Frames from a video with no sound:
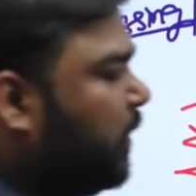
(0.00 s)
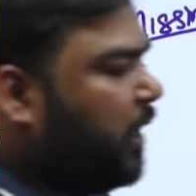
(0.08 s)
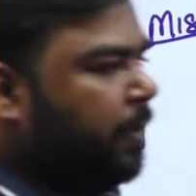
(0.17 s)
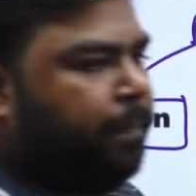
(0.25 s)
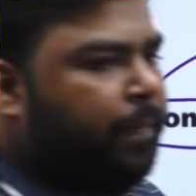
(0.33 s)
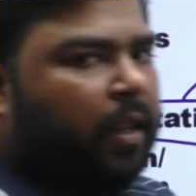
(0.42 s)
था
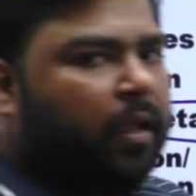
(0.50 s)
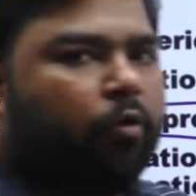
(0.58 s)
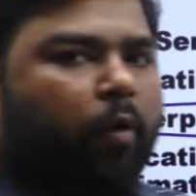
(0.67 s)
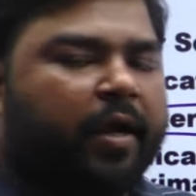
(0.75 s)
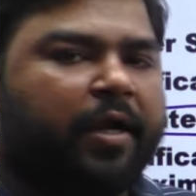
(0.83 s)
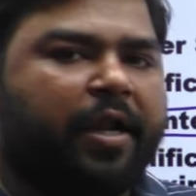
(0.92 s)

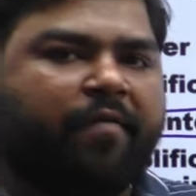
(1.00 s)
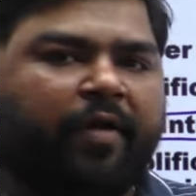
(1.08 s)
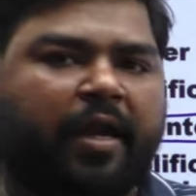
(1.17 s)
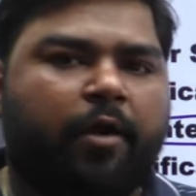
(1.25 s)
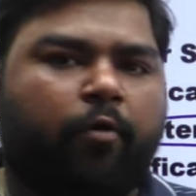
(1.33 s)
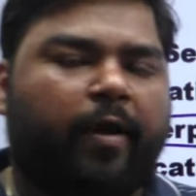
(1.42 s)
क्वांटिटी वन
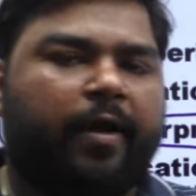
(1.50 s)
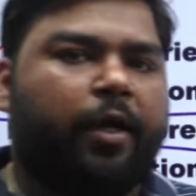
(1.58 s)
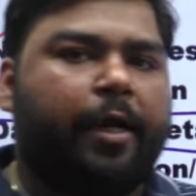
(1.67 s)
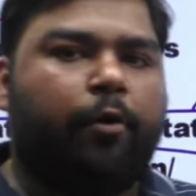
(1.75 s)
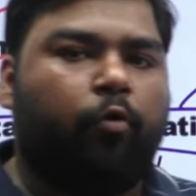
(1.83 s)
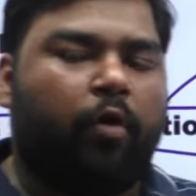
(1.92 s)
एंड क्वांटिटी
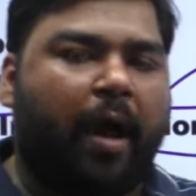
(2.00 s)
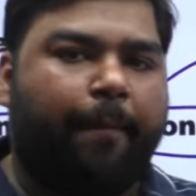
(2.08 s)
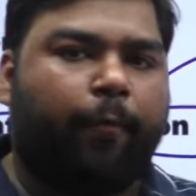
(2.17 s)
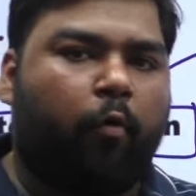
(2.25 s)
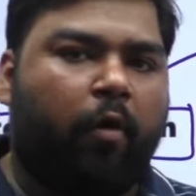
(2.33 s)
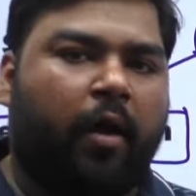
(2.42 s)
टू आप
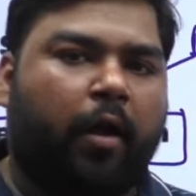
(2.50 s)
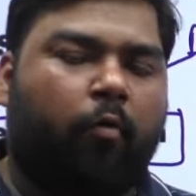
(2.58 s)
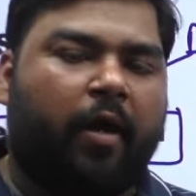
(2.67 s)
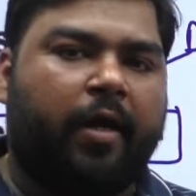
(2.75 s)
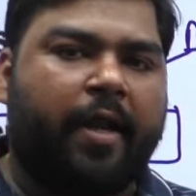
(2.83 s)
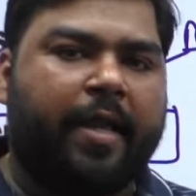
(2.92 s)

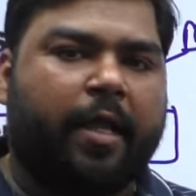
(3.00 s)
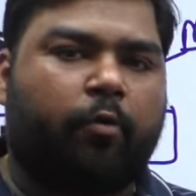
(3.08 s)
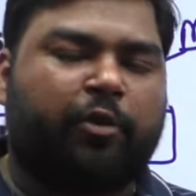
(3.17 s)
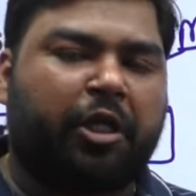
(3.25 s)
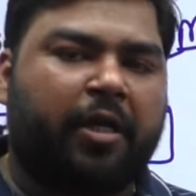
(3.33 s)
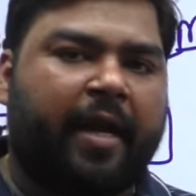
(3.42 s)
क्वांटिटी
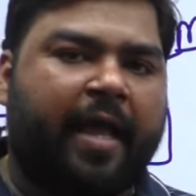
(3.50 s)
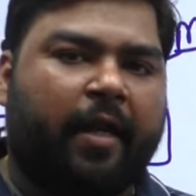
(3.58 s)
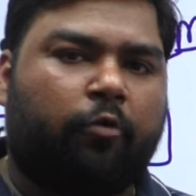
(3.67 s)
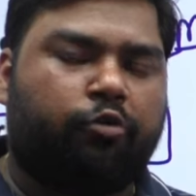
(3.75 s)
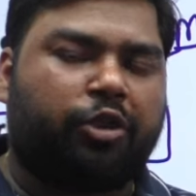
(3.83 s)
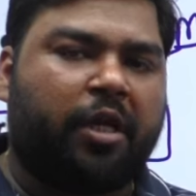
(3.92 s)
क्वेश्चन के डायरेक्ट
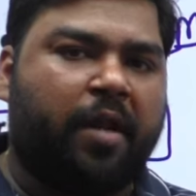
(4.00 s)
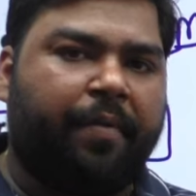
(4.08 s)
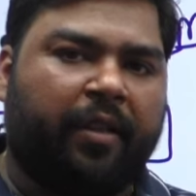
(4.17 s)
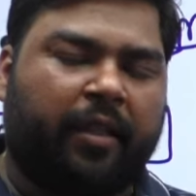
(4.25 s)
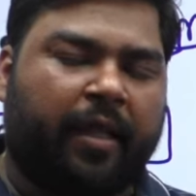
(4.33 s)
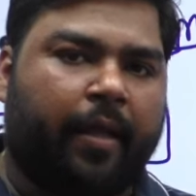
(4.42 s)
क्वेश्चन नहीं
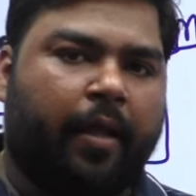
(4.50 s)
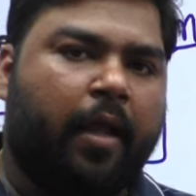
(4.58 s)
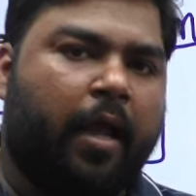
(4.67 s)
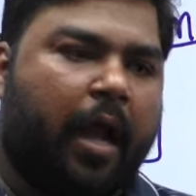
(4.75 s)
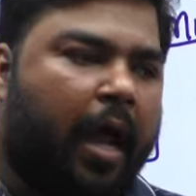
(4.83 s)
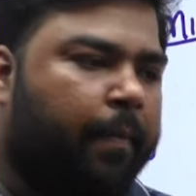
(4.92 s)
बनते
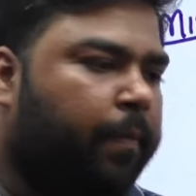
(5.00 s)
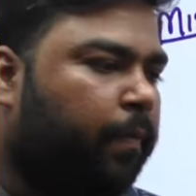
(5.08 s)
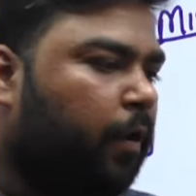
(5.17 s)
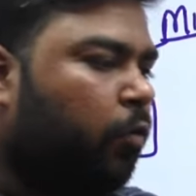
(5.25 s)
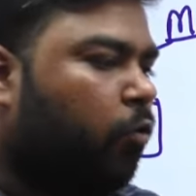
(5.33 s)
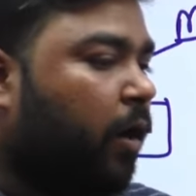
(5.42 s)
अब
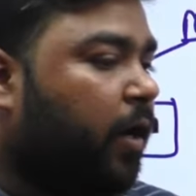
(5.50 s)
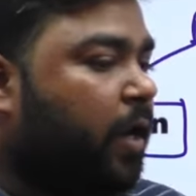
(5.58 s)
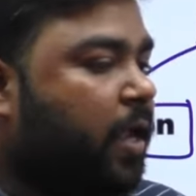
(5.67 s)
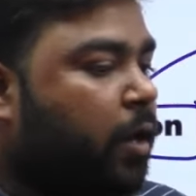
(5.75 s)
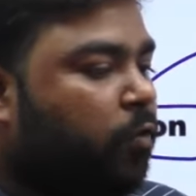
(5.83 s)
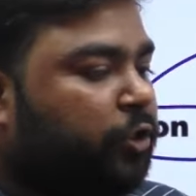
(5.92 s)
क्वांटिटी
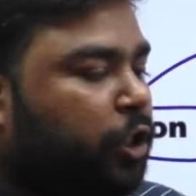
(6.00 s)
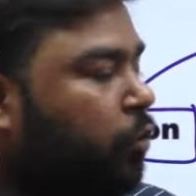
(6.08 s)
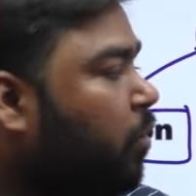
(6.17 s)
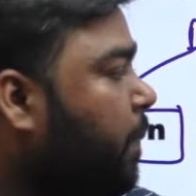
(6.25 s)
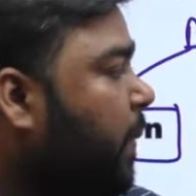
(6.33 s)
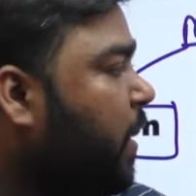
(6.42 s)
क्वेश्चन को
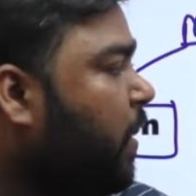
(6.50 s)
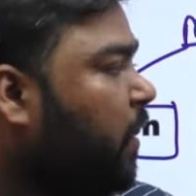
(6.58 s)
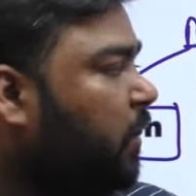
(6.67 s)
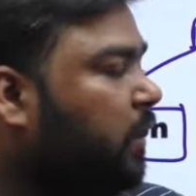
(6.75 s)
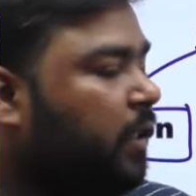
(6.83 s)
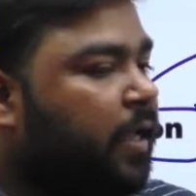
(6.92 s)
रिप्लेस कर
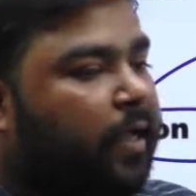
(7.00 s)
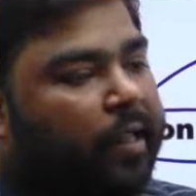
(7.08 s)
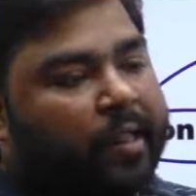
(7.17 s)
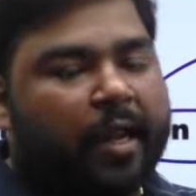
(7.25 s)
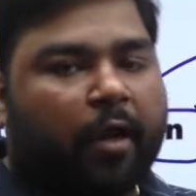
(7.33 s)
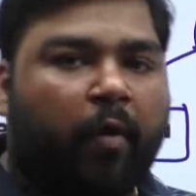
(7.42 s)
देते हैं
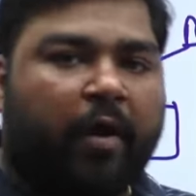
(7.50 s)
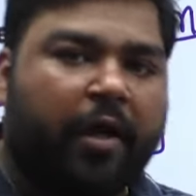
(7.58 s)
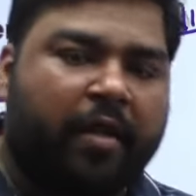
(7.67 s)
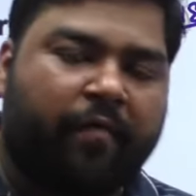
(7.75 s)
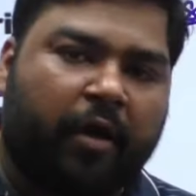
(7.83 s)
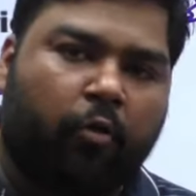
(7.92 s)
किससे
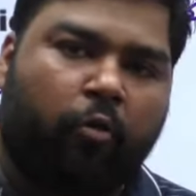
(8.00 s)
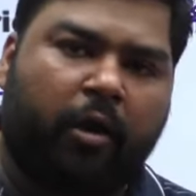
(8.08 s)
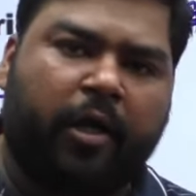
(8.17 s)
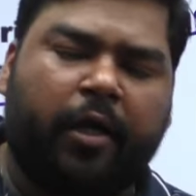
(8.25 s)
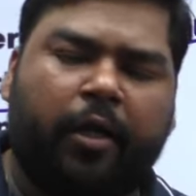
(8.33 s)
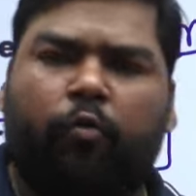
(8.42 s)
क्वांटिटी वन और
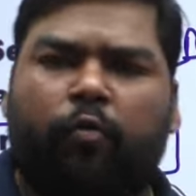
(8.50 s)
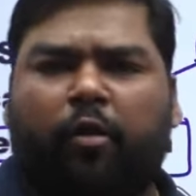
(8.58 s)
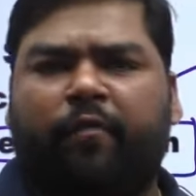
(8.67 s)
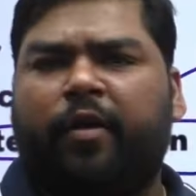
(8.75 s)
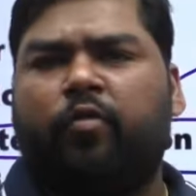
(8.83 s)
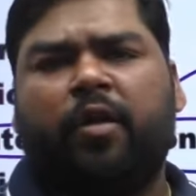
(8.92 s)
क्वांटिटी टू से और
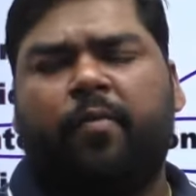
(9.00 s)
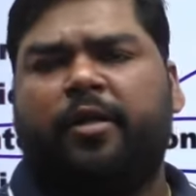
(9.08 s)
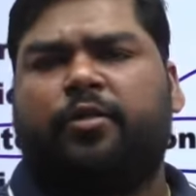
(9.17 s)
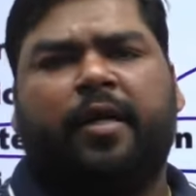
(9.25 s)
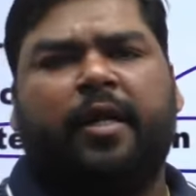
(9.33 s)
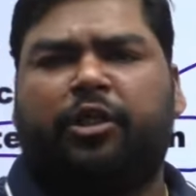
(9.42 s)
फिर उनके बीच
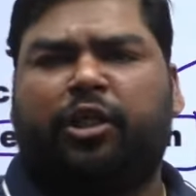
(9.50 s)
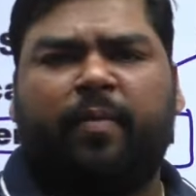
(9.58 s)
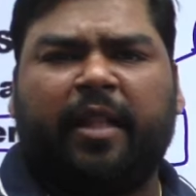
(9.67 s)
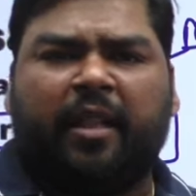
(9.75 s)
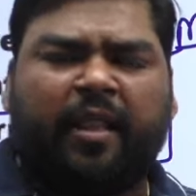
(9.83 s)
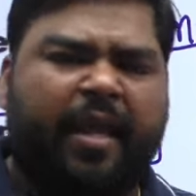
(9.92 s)
में रिलेशन
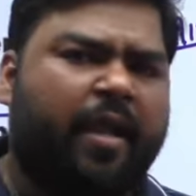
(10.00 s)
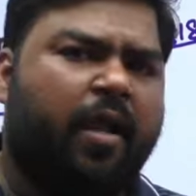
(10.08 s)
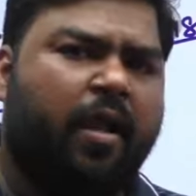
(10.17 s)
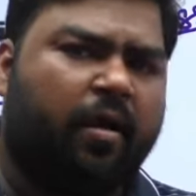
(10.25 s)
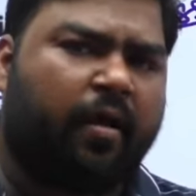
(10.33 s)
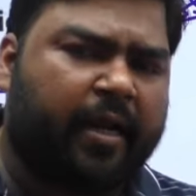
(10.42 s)
बताते हैं
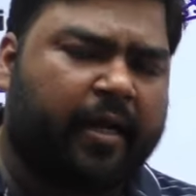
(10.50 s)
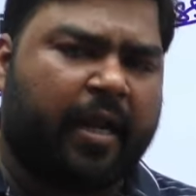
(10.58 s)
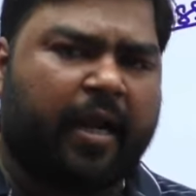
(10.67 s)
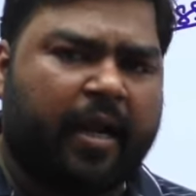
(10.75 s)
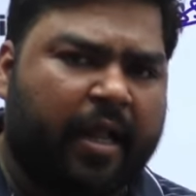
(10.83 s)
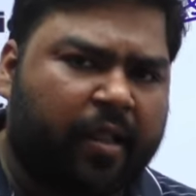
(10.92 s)
ग्रेटर
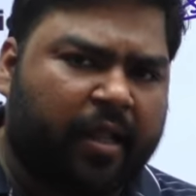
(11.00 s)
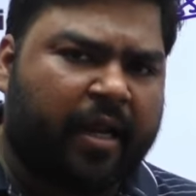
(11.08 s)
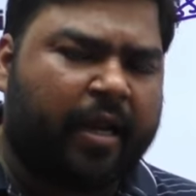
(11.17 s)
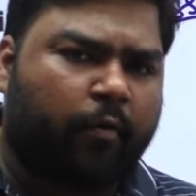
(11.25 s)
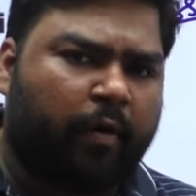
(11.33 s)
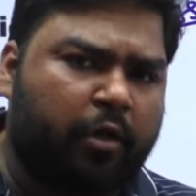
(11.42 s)
है लेस देन
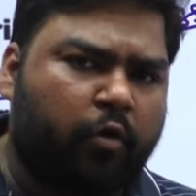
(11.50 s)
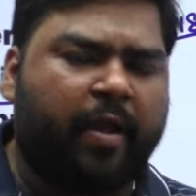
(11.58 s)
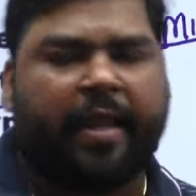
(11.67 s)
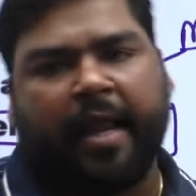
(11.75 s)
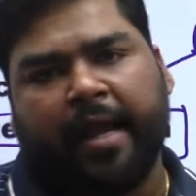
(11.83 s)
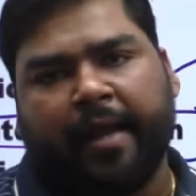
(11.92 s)
इक्वल टू है
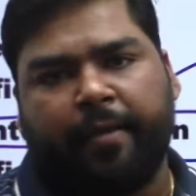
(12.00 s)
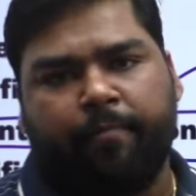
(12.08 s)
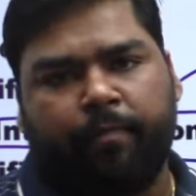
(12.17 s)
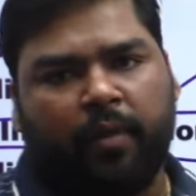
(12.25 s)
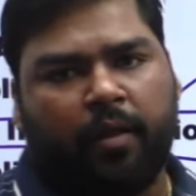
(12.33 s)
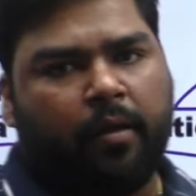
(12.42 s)
क्या है
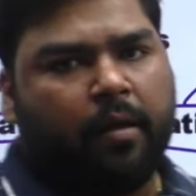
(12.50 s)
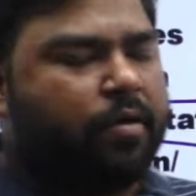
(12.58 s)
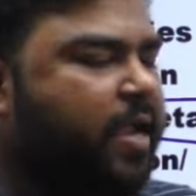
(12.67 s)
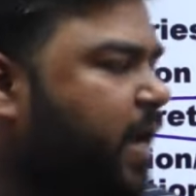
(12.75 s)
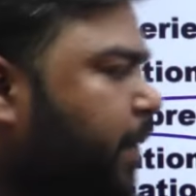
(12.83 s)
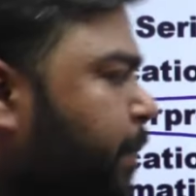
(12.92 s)

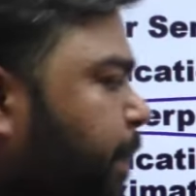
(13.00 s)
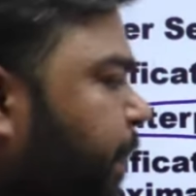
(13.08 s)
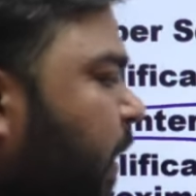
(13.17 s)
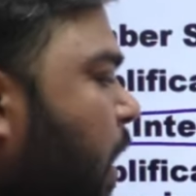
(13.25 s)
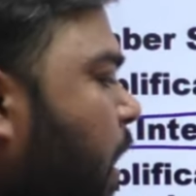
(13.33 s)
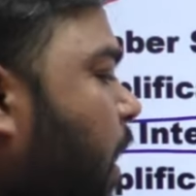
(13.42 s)
ठीक है
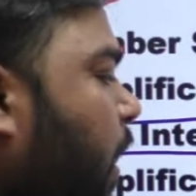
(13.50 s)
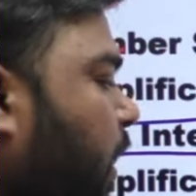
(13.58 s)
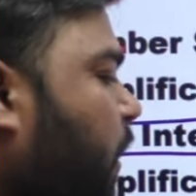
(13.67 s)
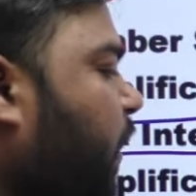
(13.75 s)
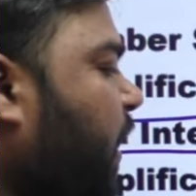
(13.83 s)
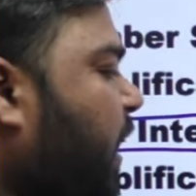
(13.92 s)

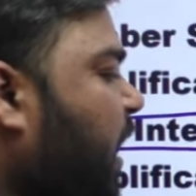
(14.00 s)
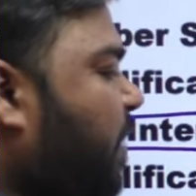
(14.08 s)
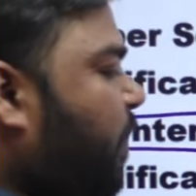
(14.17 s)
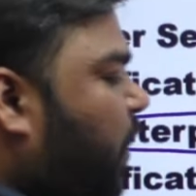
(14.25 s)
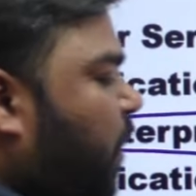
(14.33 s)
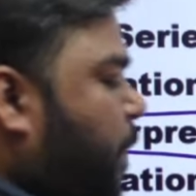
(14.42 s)
इसके
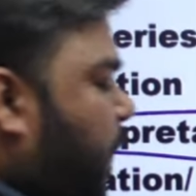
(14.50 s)
अलावा सिंपल